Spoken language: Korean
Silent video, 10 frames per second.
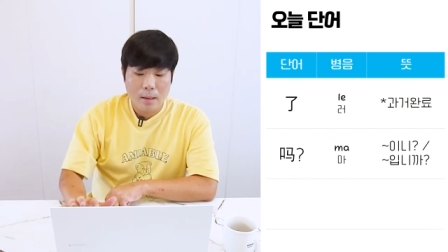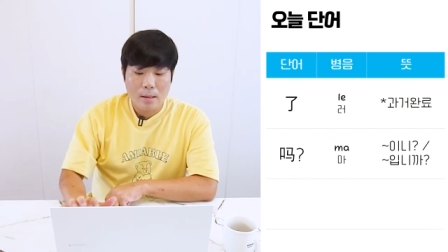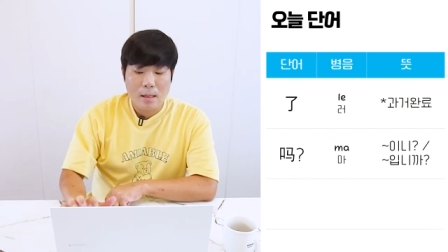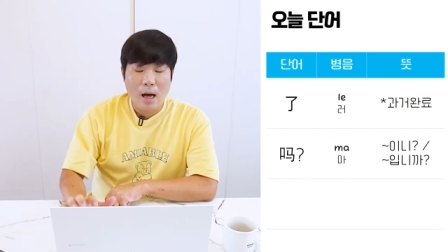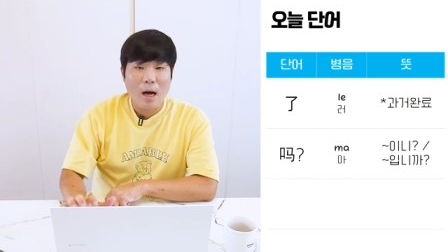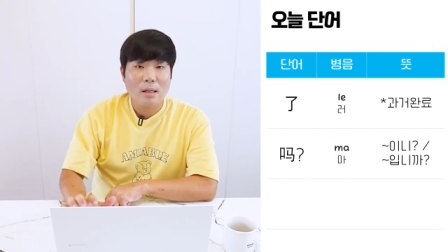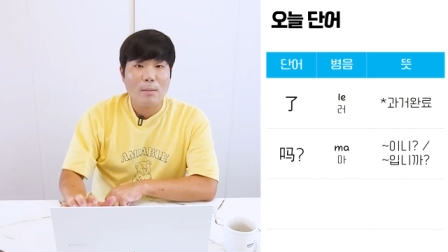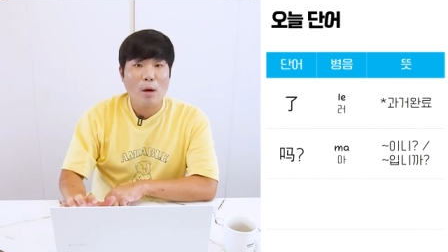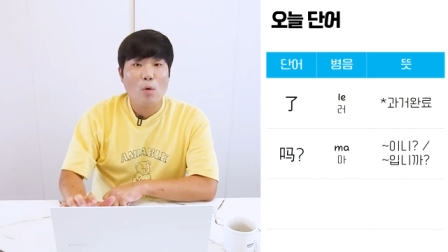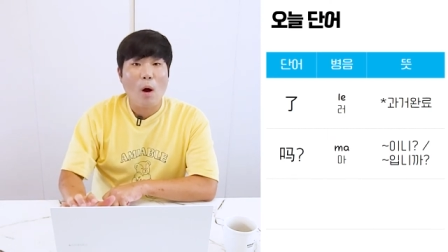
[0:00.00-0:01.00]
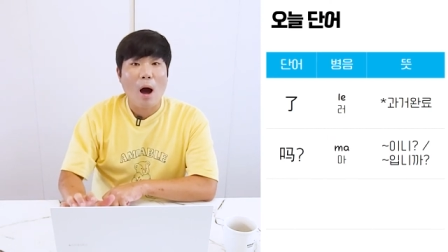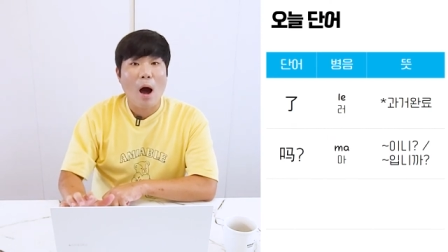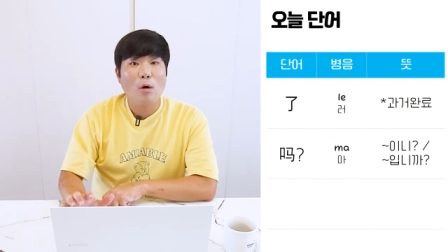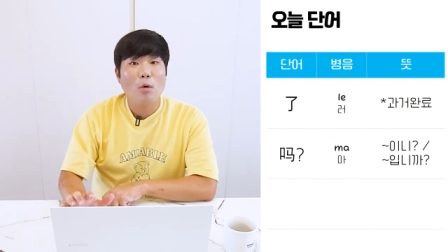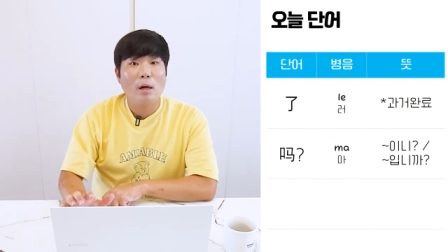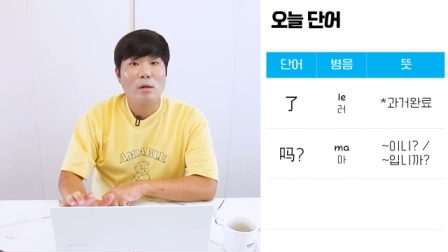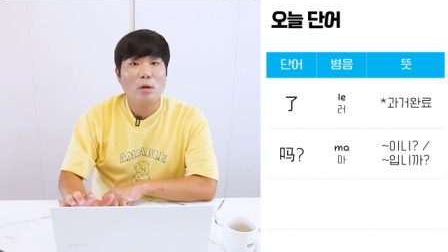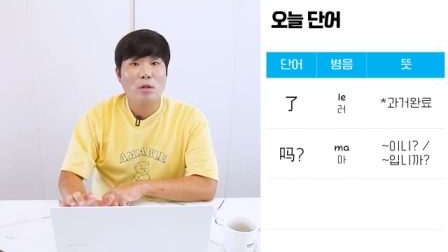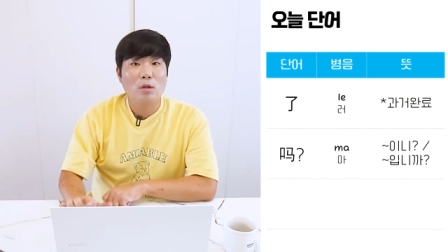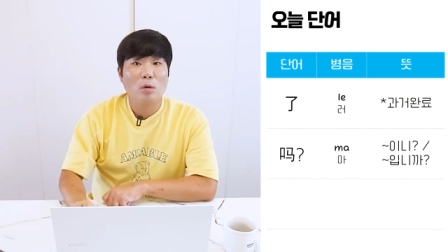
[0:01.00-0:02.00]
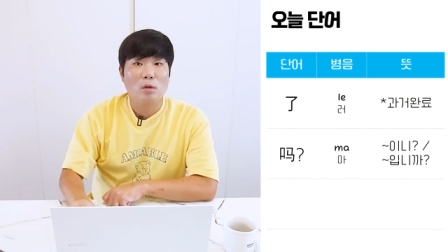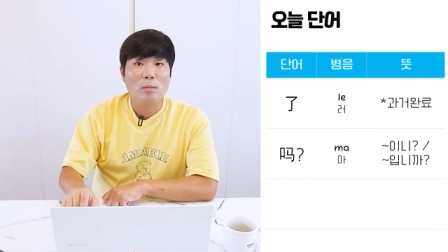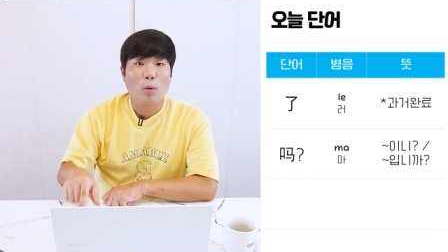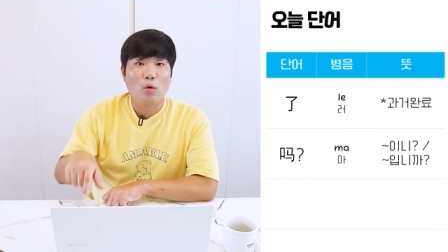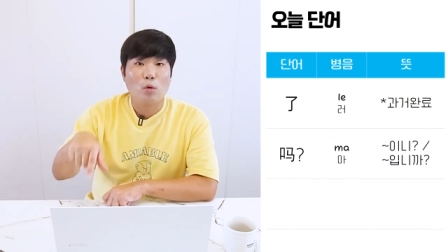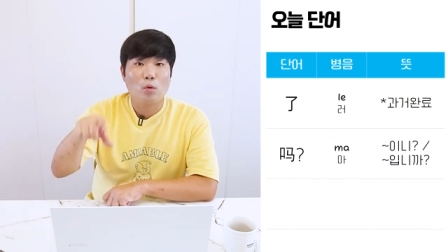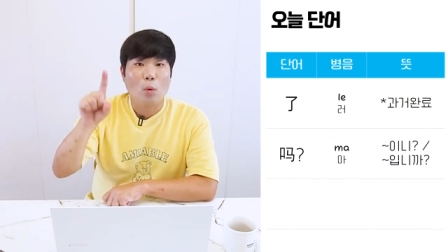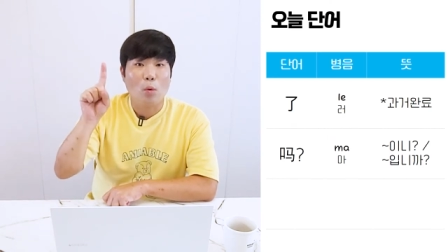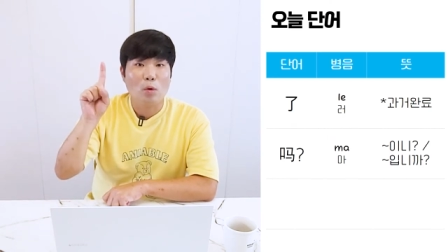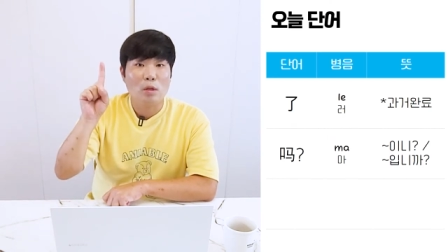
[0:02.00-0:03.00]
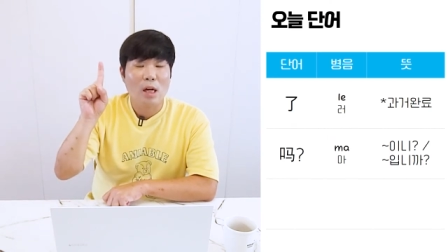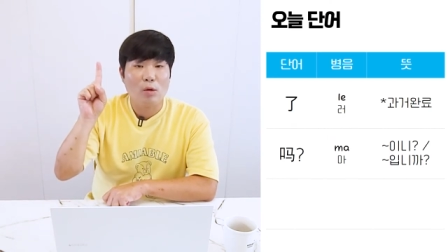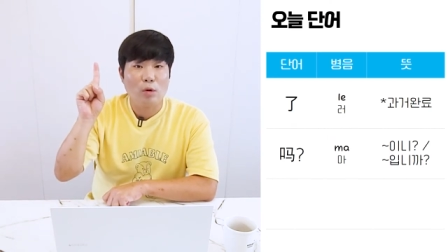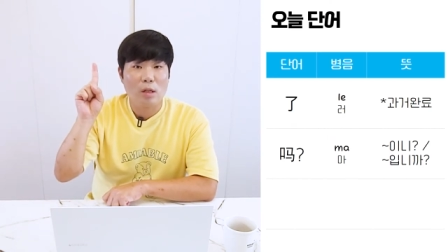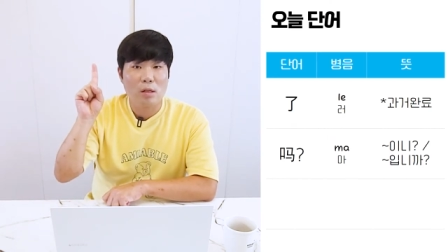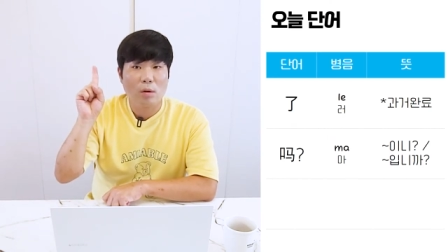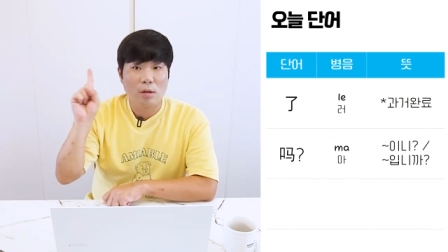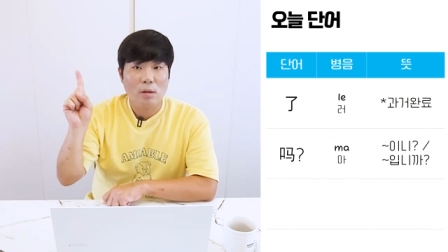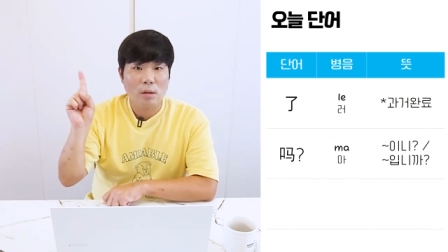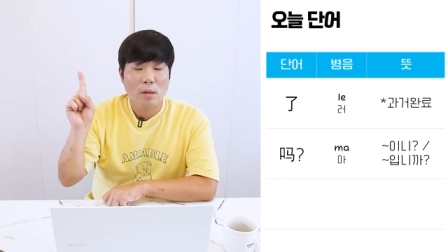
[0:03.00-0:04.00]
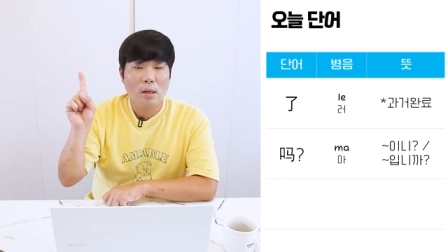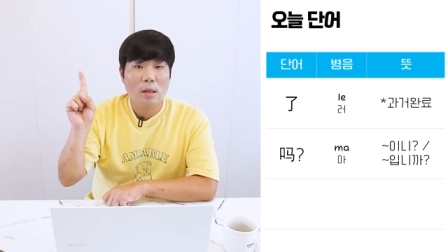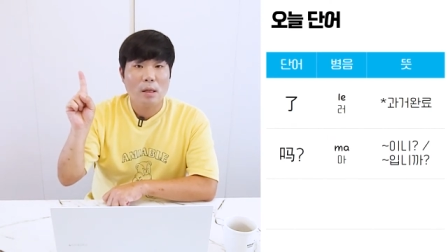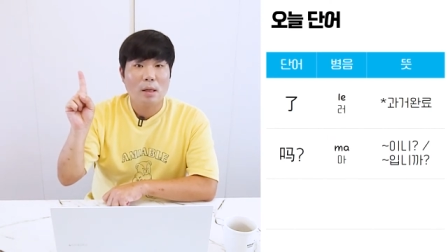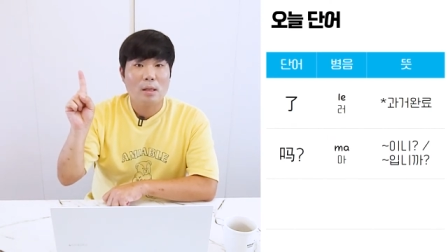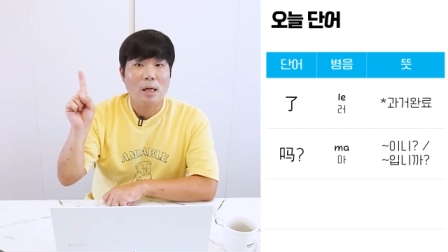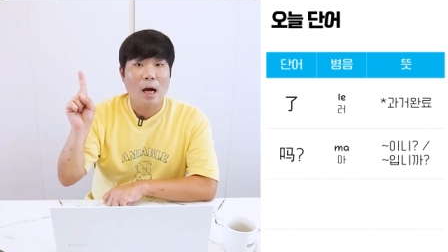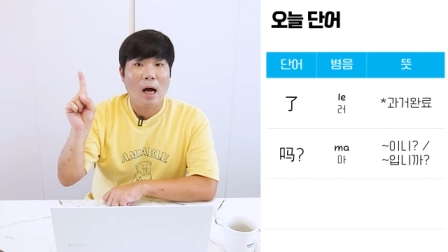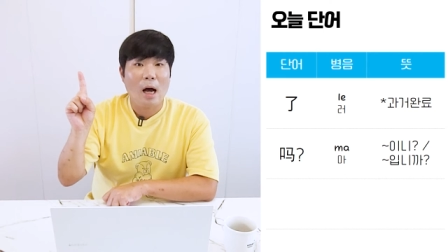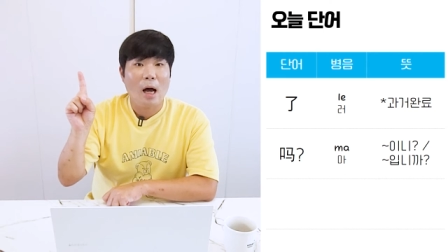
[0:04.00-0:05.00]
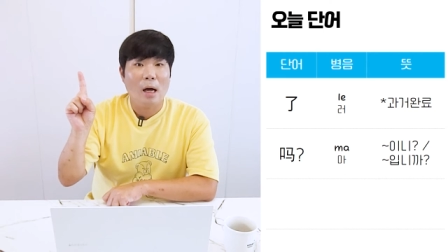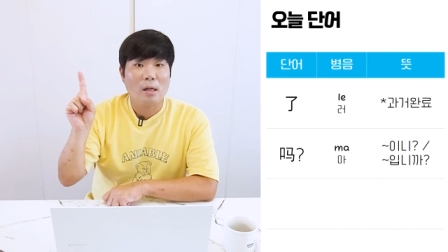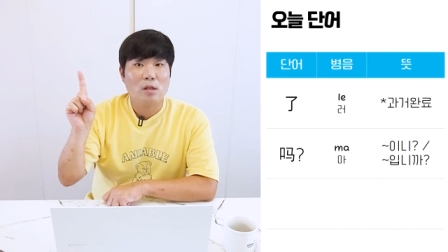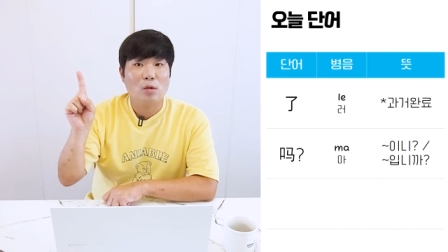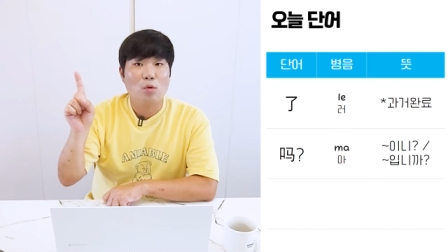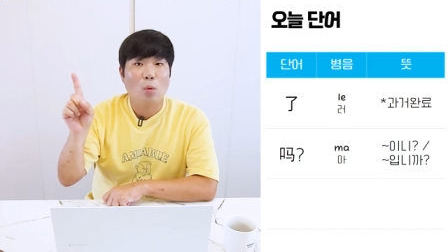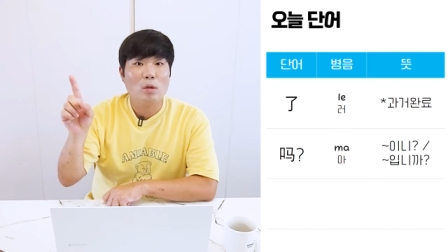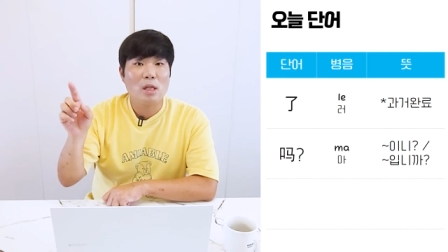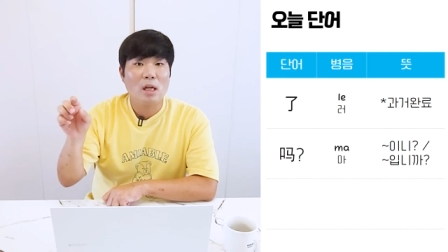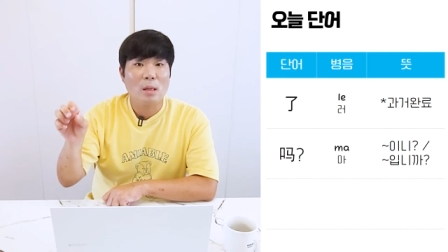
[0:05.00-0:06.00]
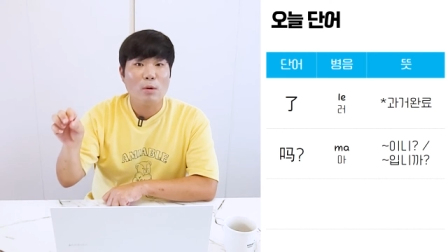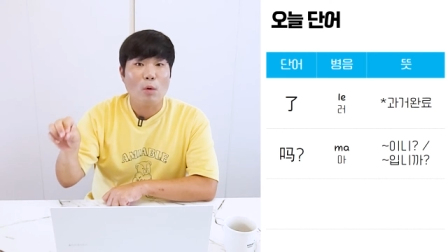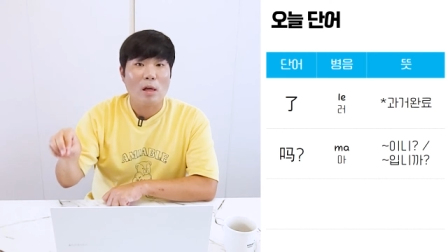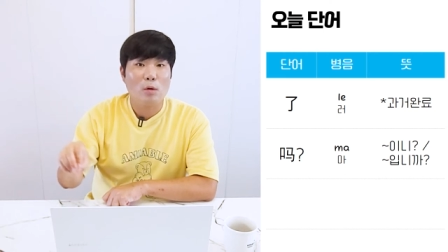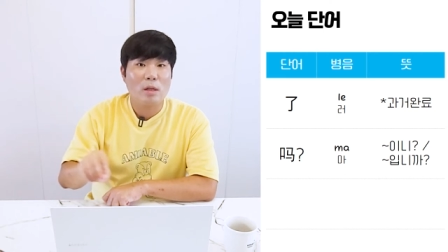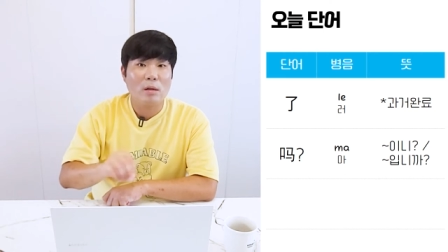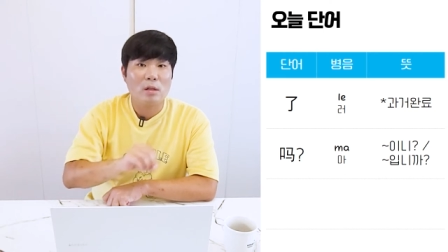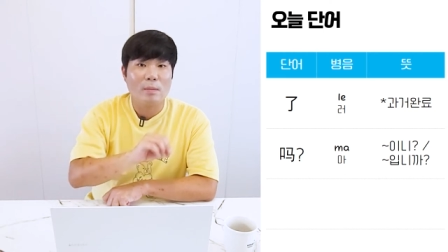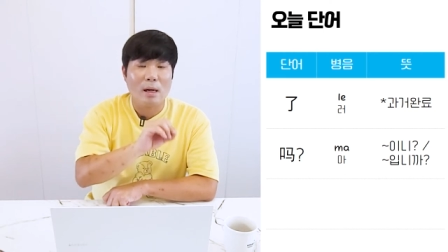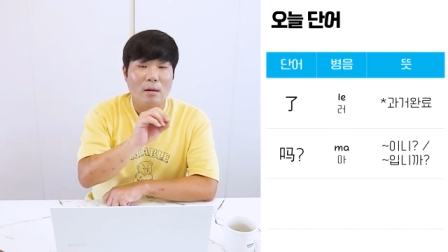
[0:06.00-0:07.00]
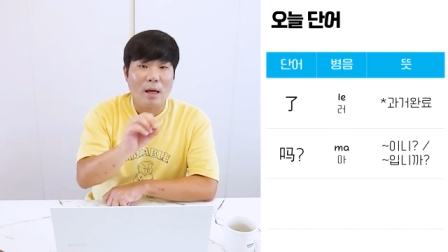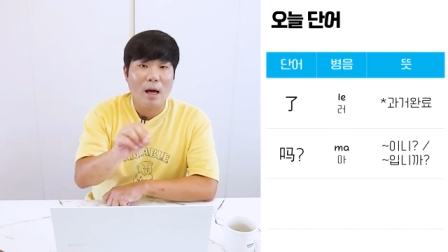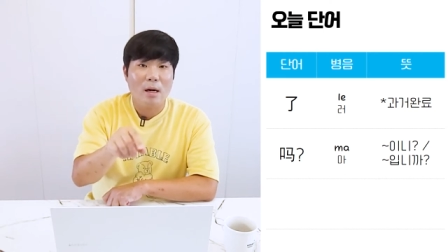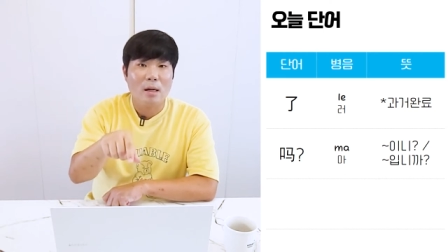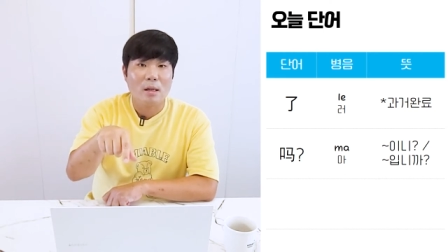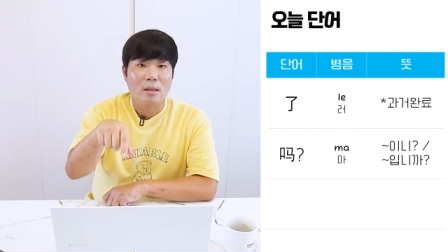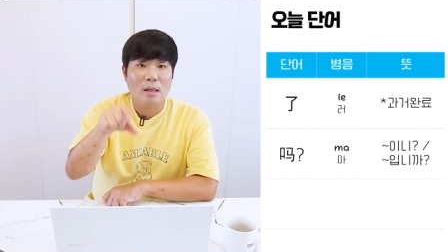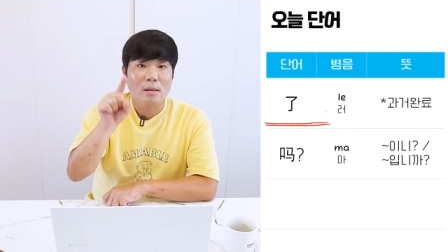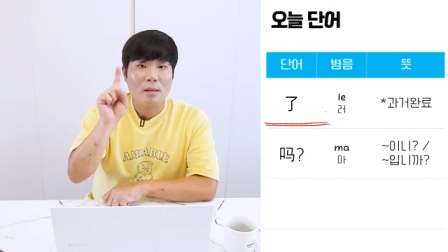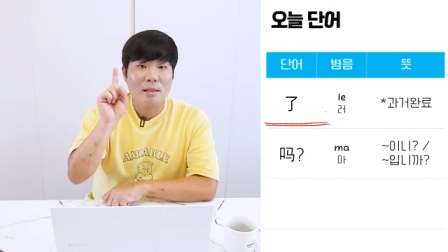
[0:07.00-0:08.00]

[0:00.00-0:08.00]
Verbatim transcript: 자 그 다음에 과거 완료 같은 경우는 보통 동사 뒤에 쓰거든 자 이것은 동작이 이미 완료됐다는 것을 말한 거야 그때는